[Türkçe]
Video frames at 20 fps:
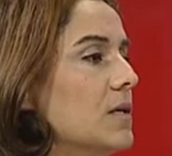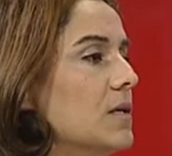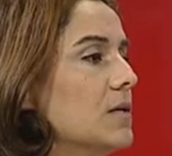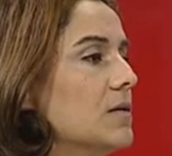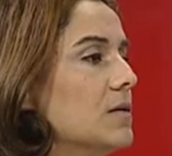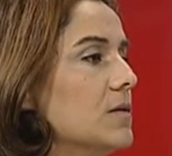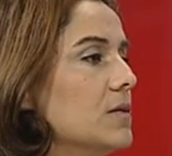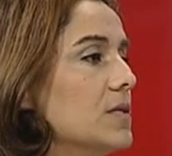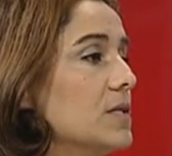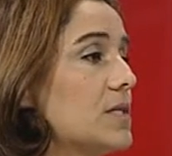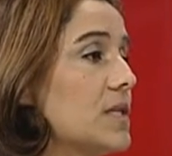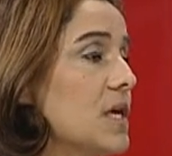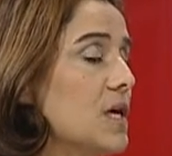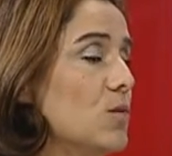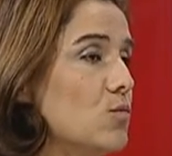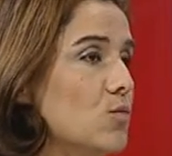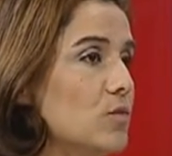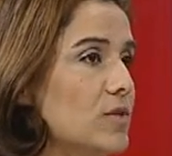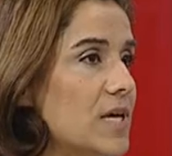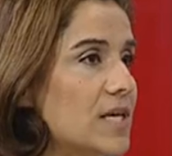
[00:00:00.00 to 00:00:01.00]

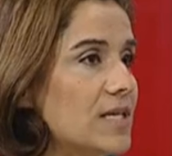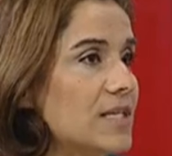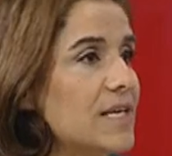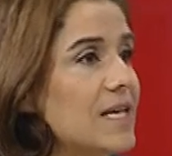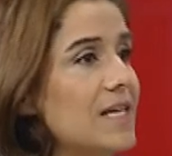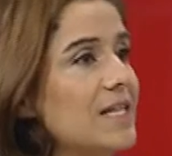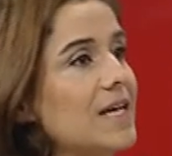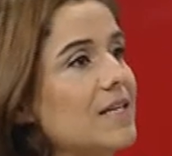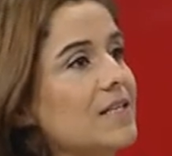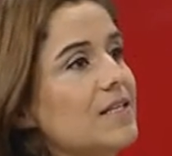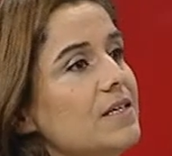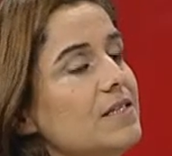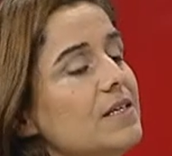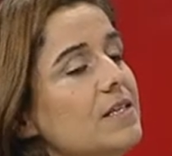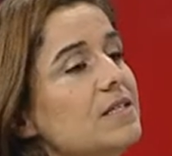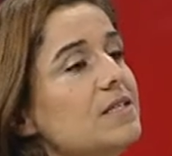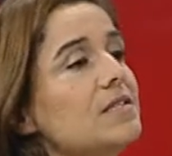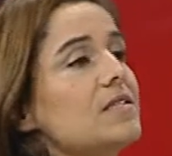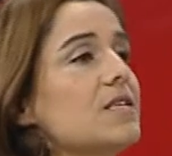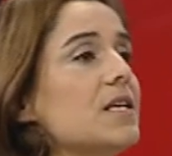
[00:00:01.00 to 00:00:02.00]
İstanbul'dan gelenlere
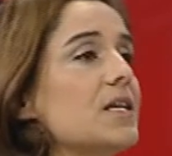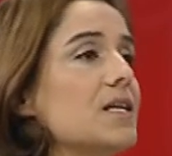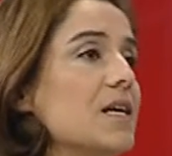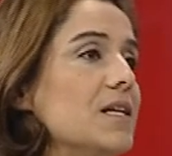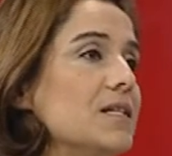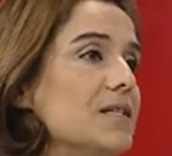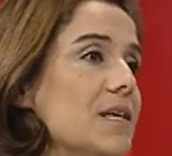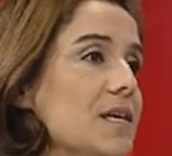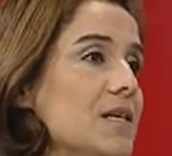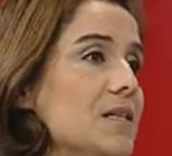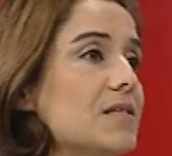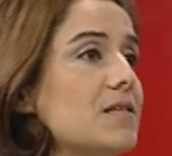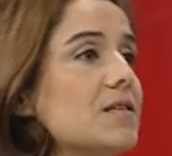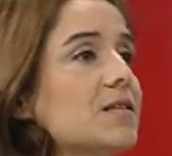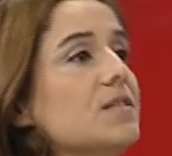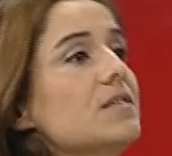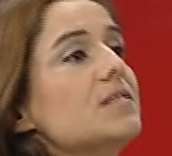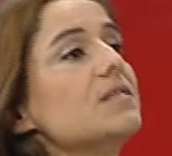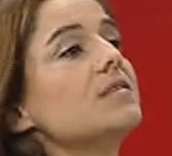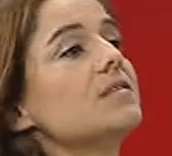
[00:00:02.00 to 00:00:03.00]
siz yerel
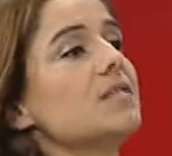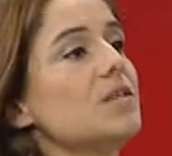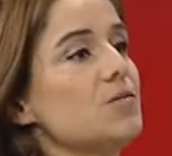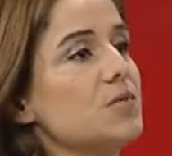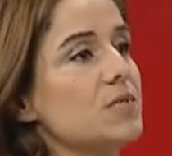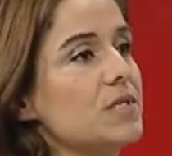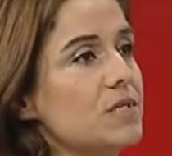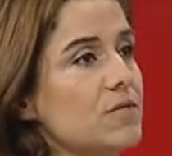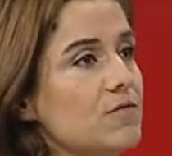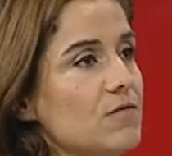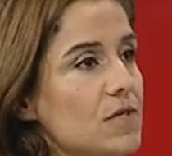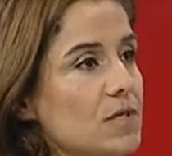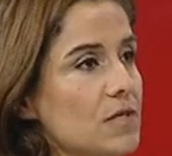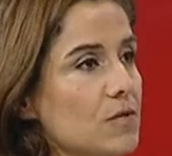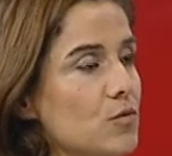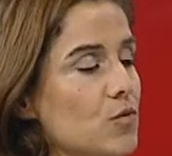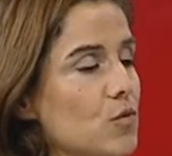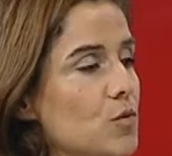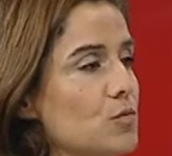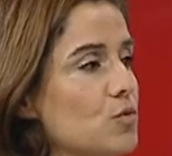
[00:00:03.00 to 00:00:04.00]
değilsiniz tepkisi
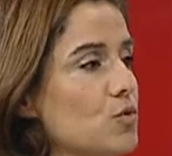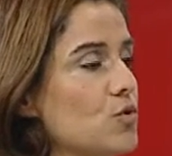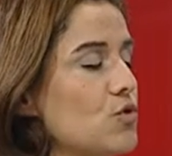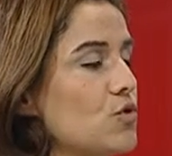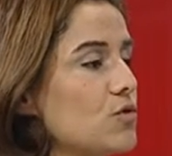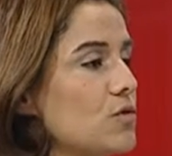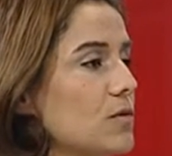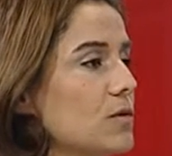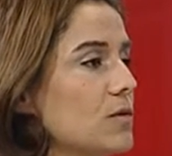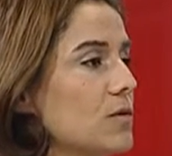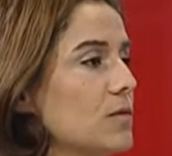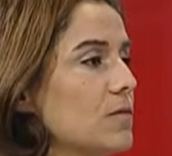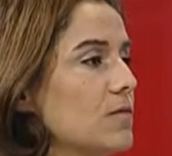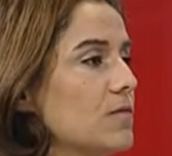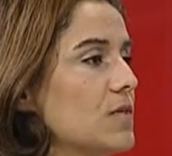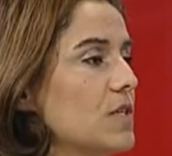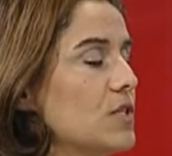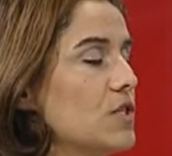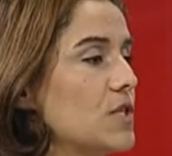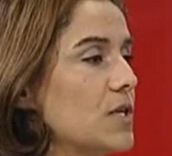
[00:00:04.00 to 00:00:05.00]
veriliyormuş ee,
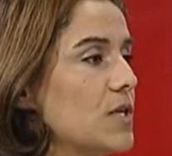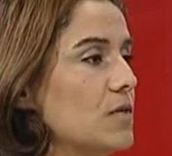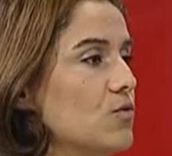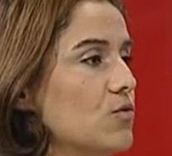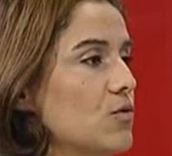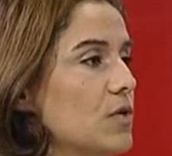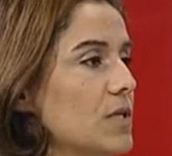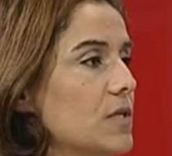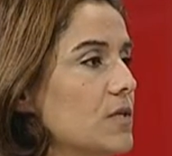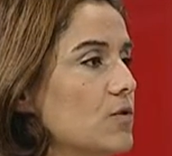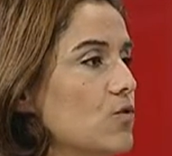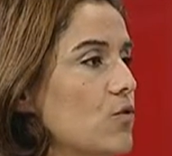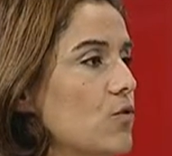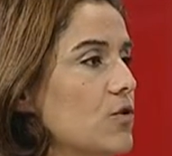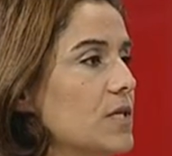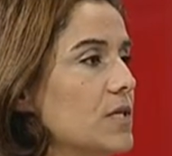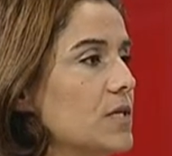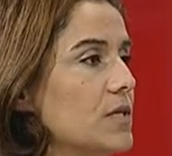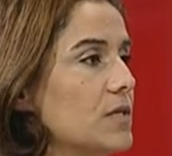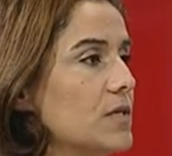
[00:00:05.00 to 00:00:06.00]
ve şey diyor hani
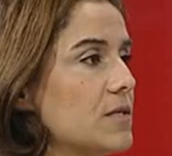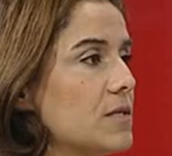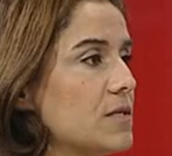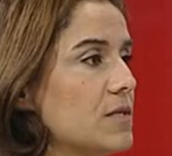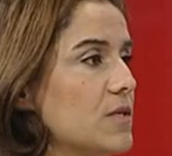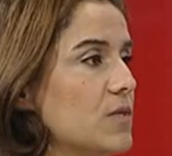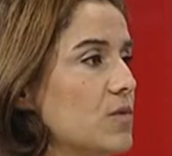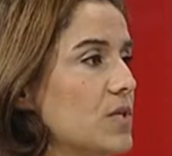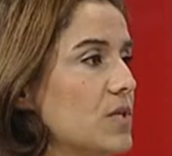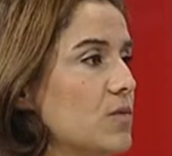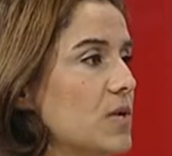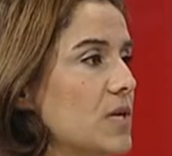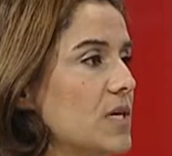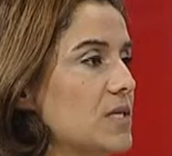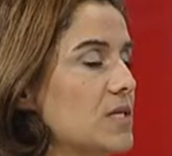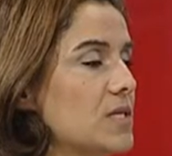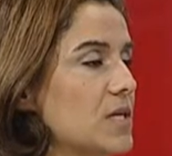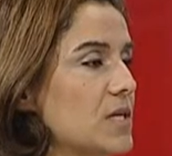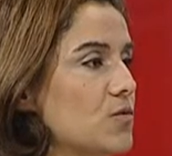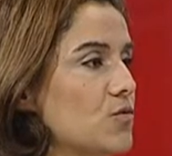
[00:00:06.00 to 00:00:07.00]
köyler arasında bile
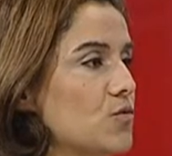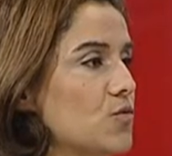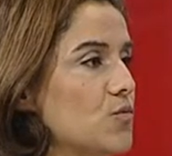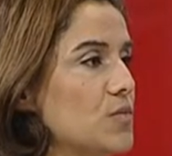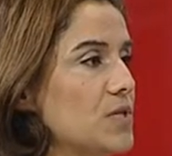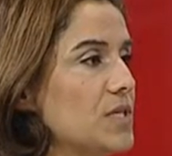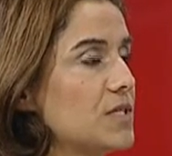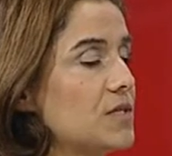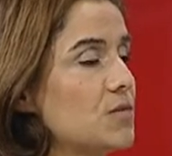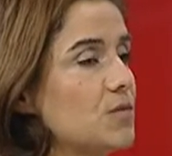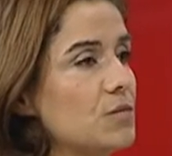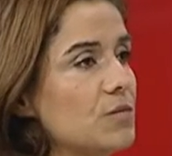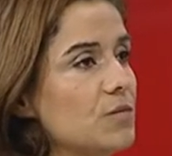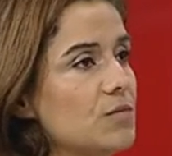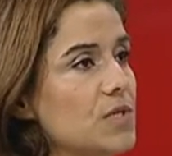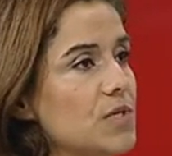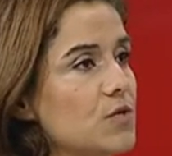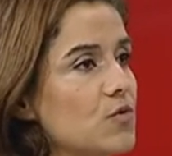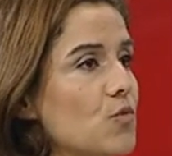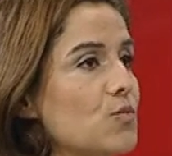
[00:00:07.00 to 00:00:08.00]
bazen diyor mikro,
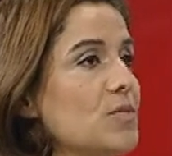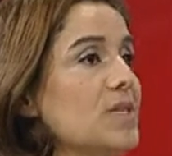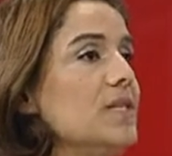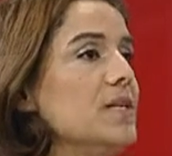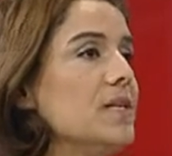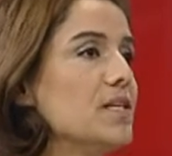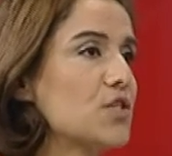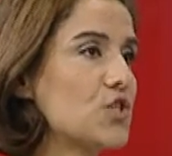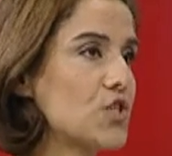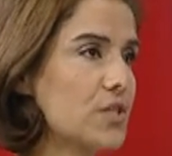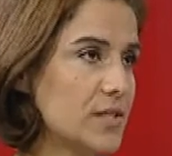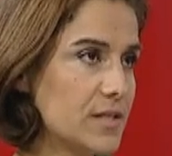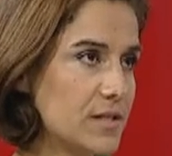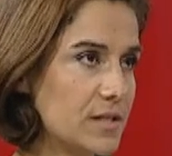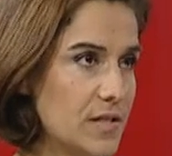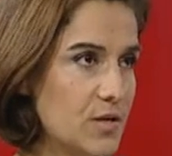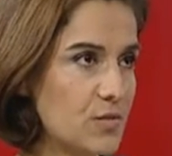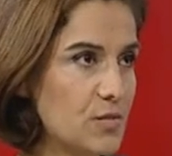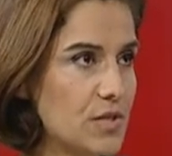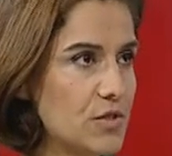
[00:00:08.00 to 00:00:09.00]
mikro milliyetçilik
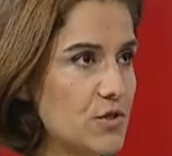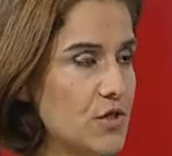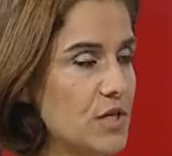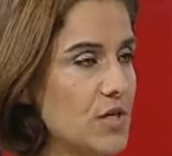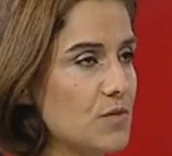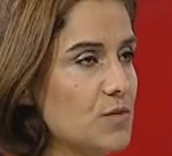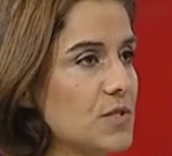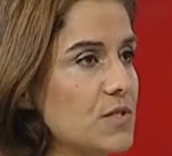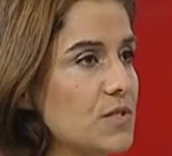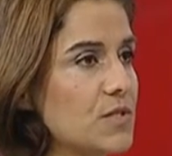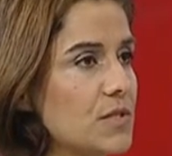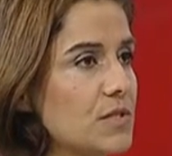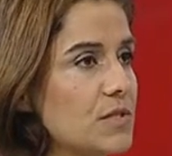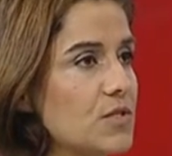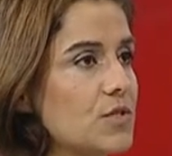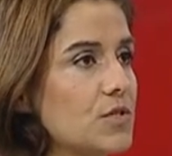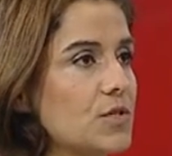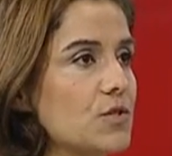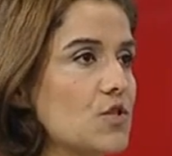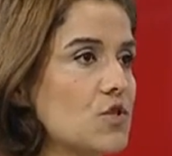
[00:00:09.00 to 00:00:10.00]
diyebileceğimiz hani
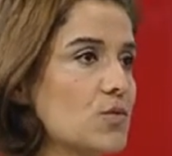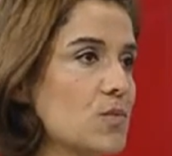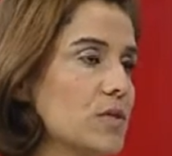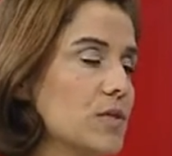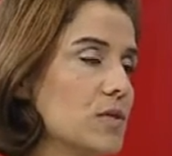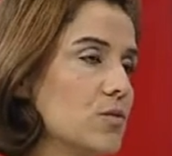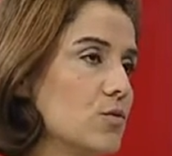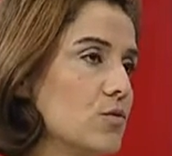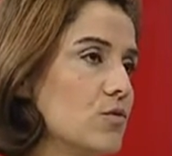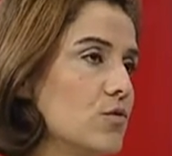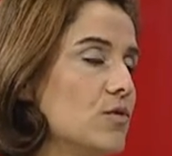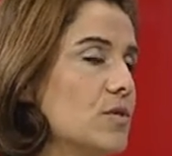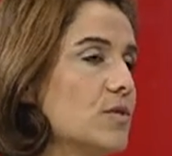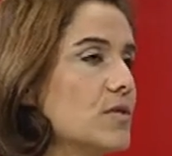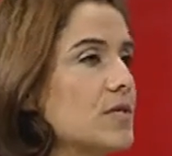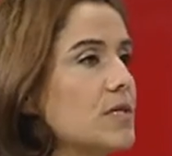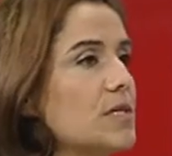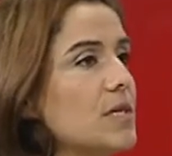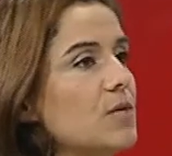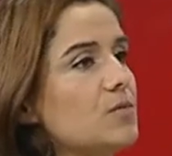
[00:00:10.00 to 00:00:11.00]
çatışmalar oluyor.
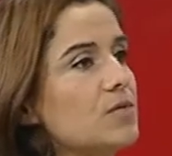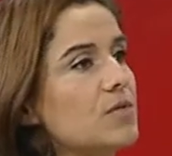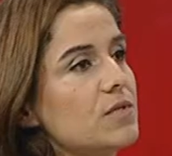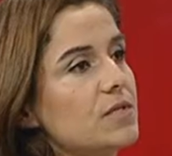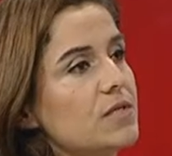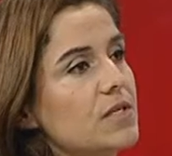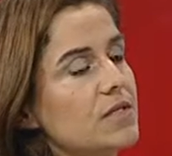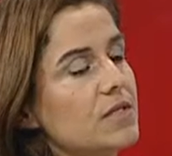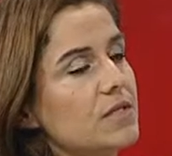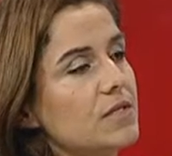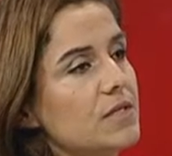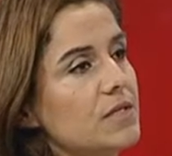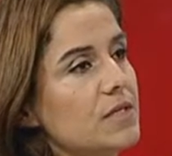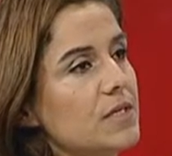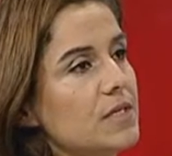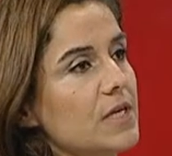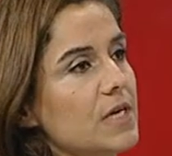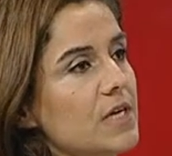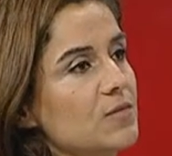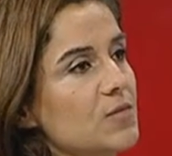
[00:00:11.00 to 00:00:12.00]
Sizin yaptığınız etkinliğe
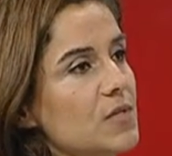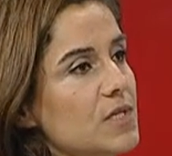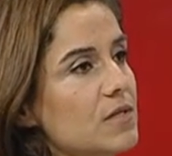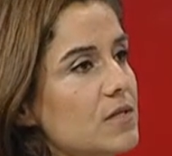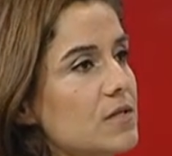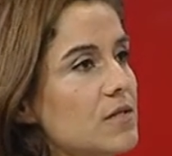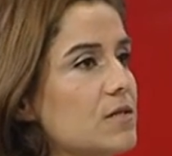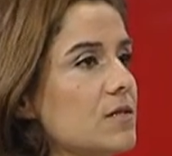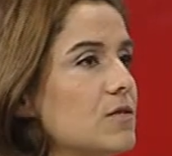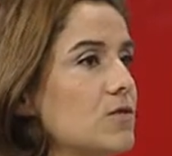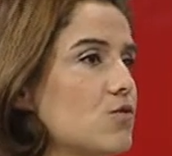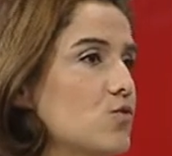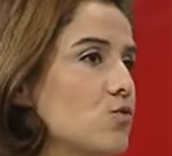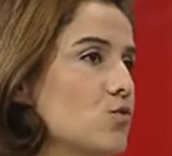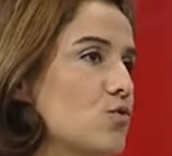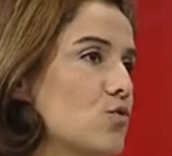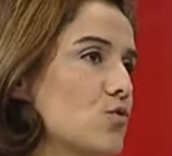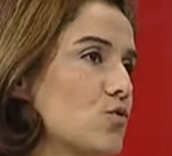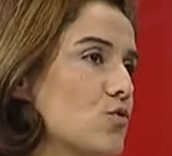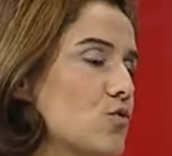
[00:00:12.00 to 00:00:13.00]
gelmeyiz siz
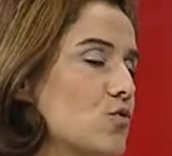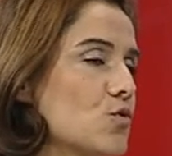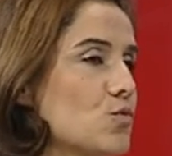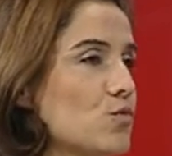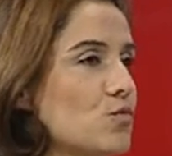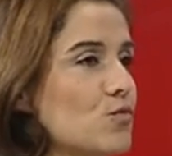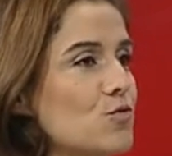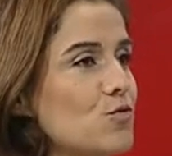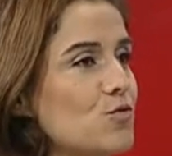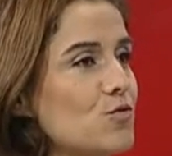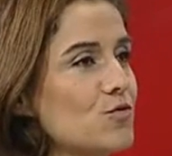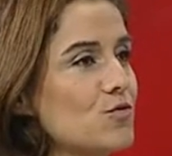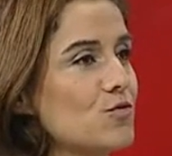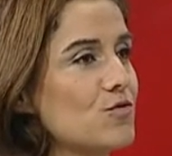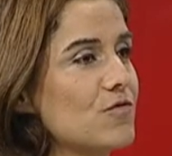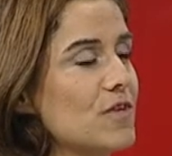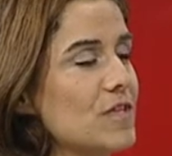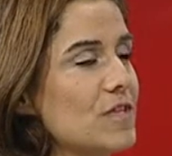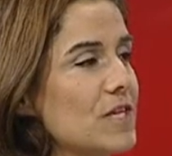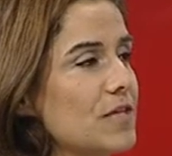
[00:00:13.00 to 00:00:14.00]
şucusunuz bucusunuz
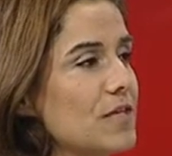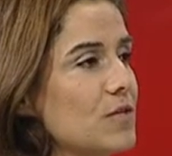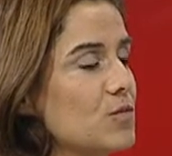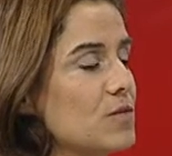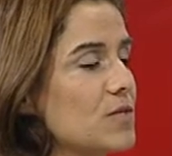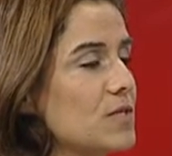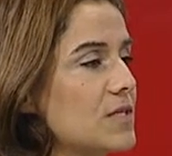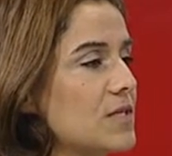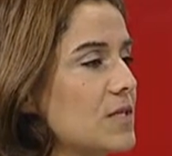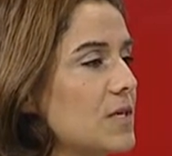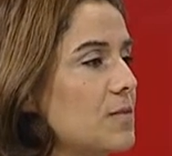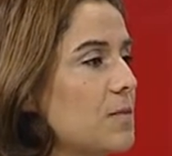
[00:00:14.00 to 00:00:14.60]
falan gibisine.